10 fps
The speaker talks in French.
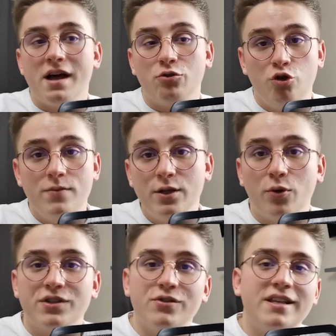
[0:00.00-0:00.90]
On a
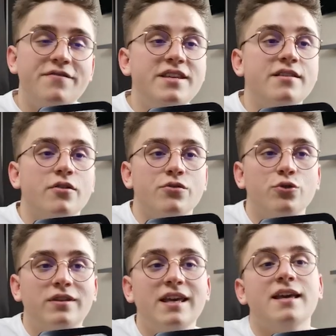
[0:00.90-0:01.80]
2300 avis euh,
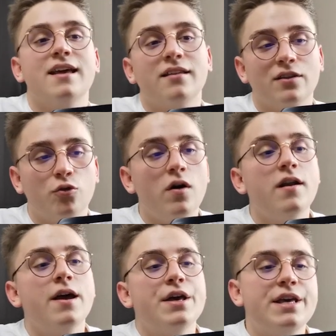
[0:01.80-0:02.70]
notés 4 étoiles.